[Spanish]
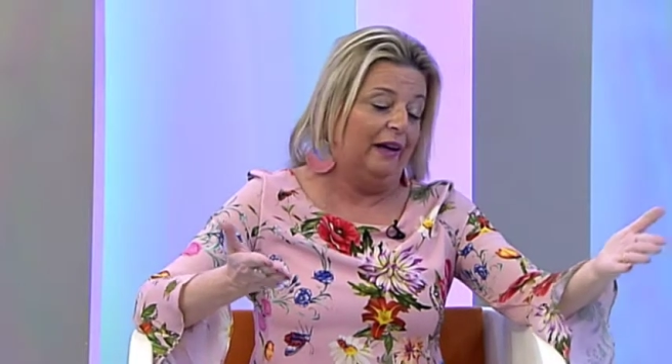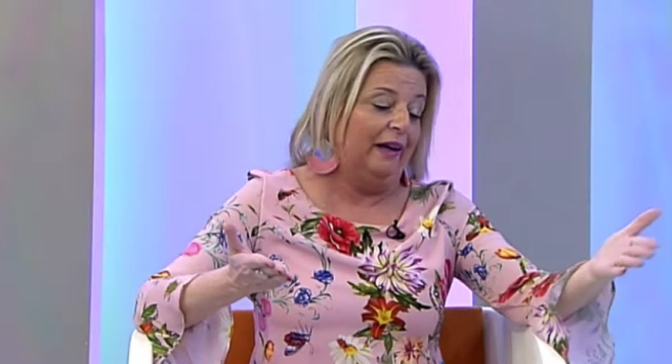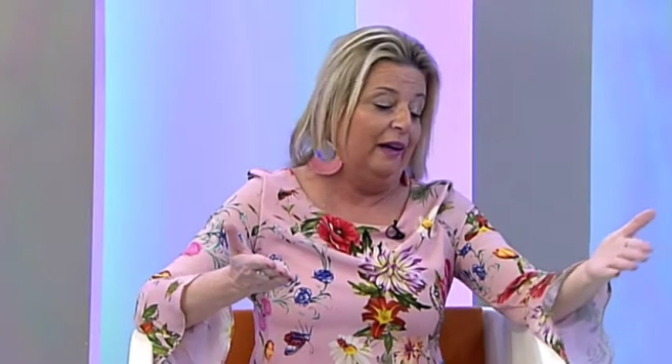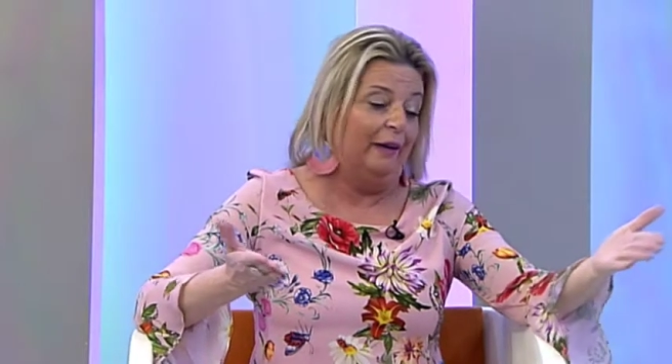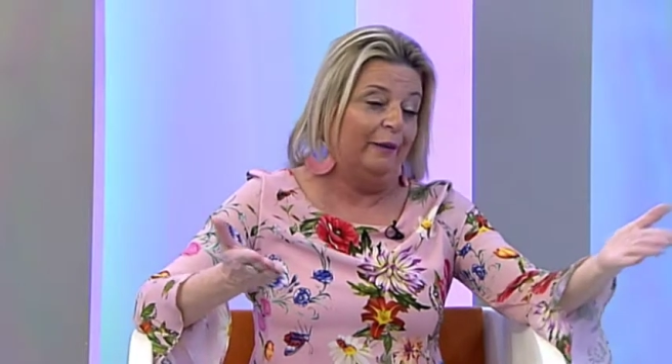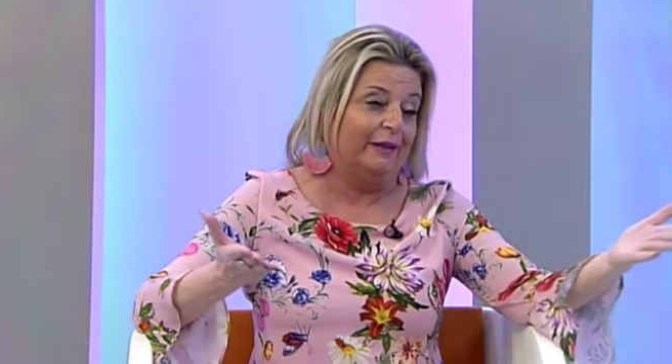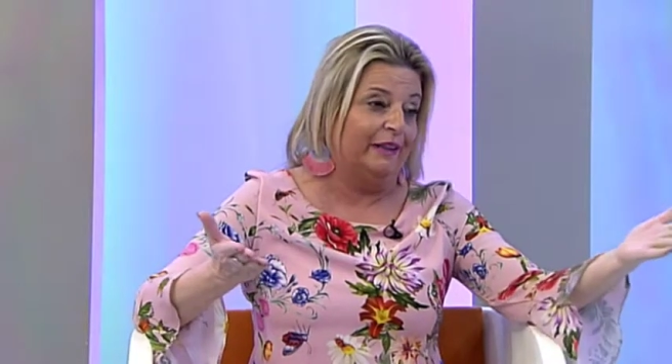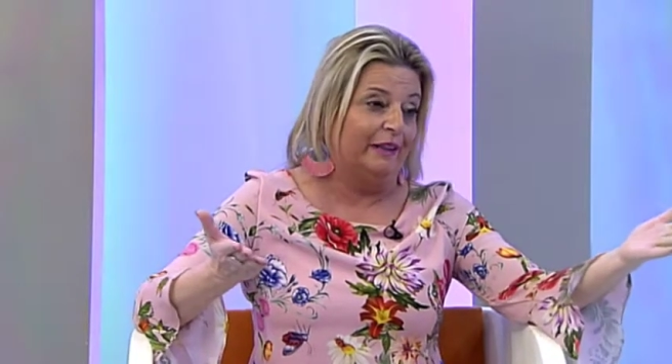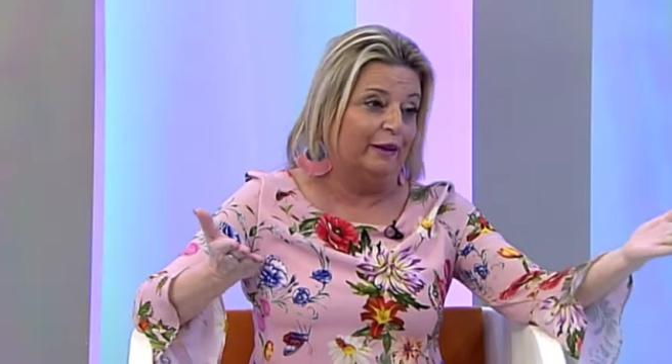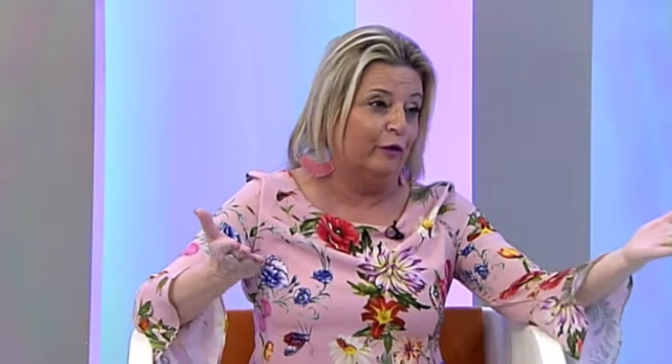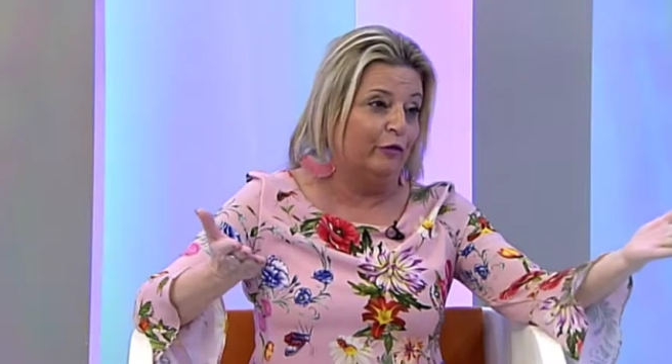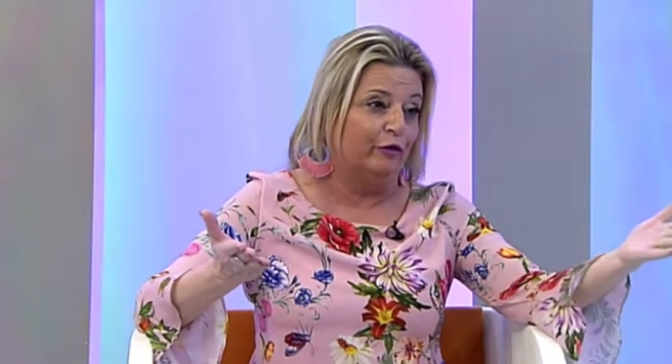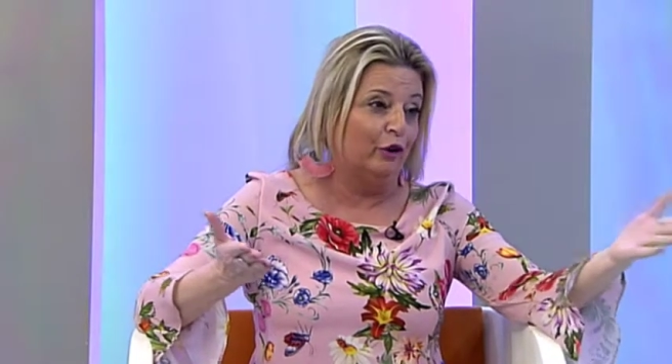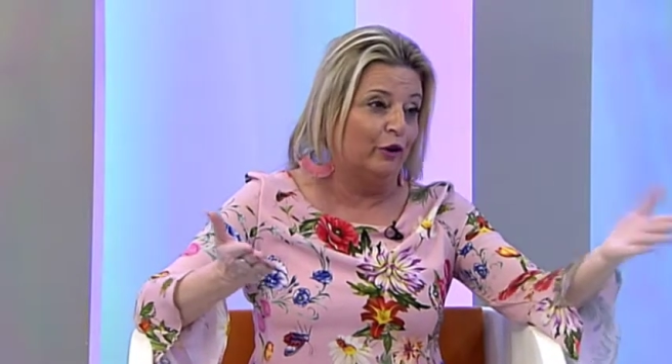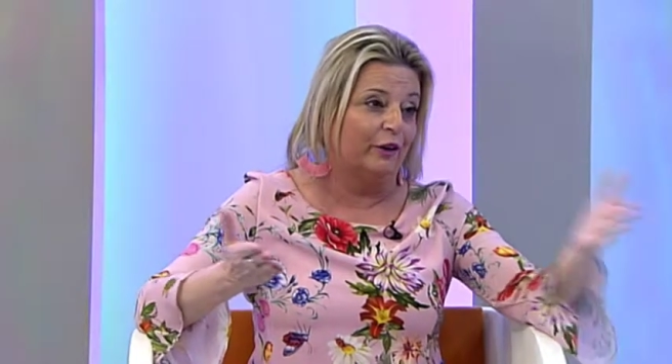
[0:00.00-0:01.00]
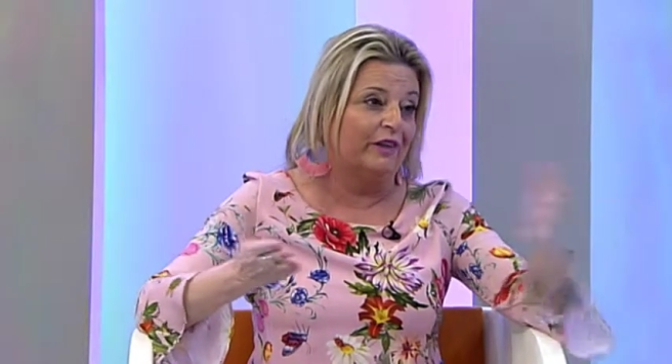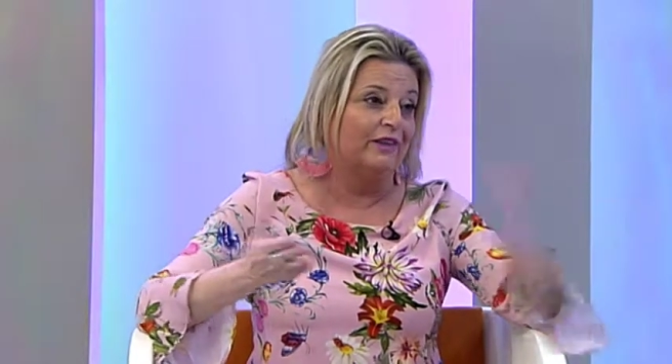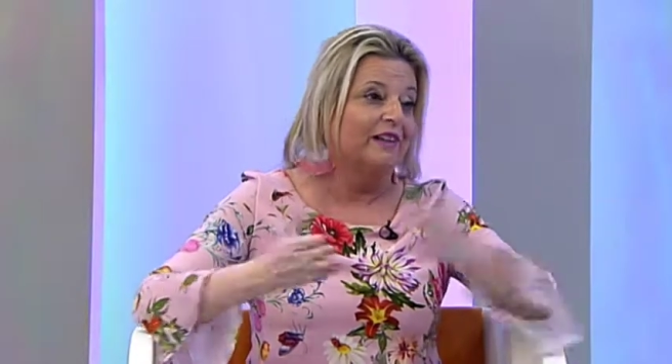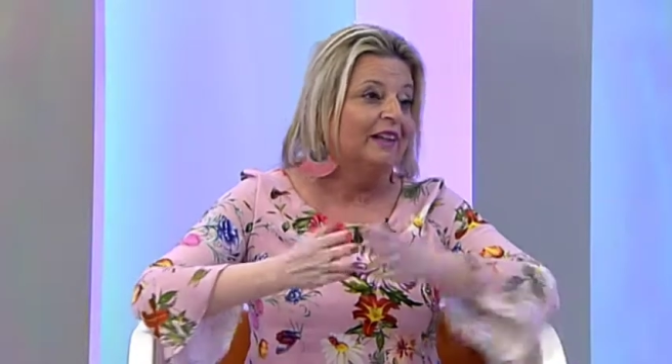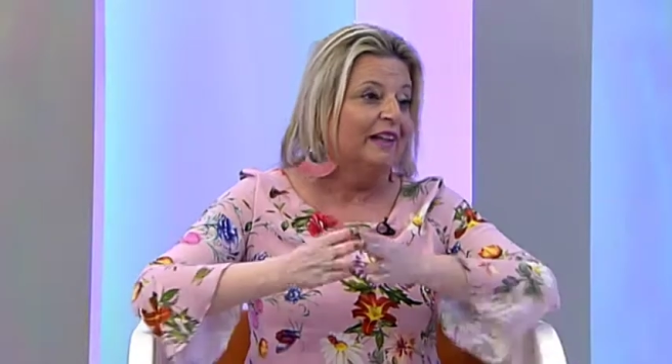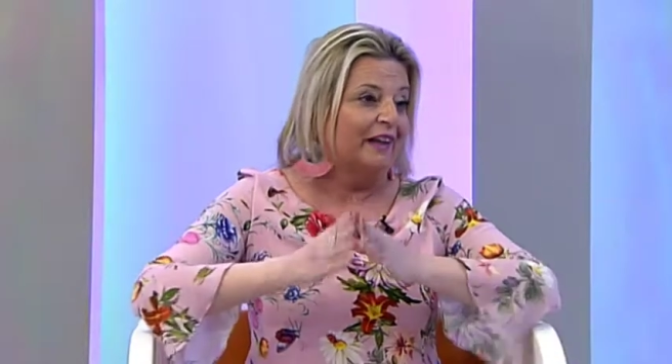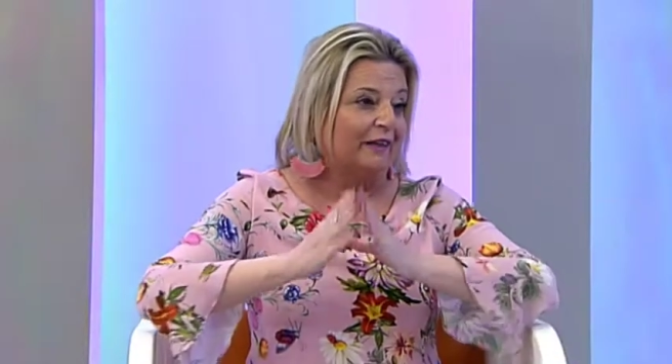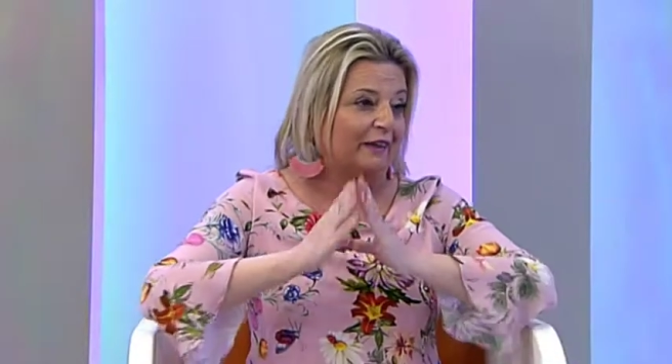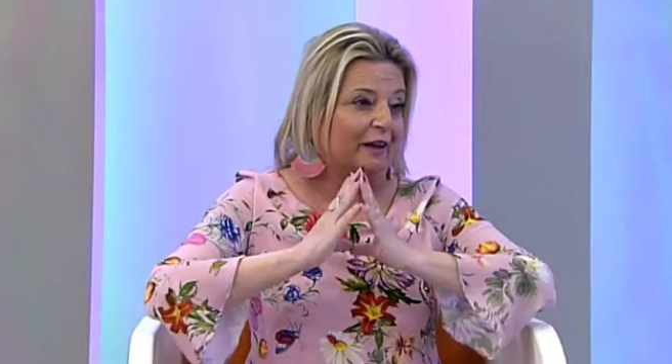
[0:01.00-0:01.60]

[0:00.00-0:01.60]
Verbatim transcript: la batalla de flores, que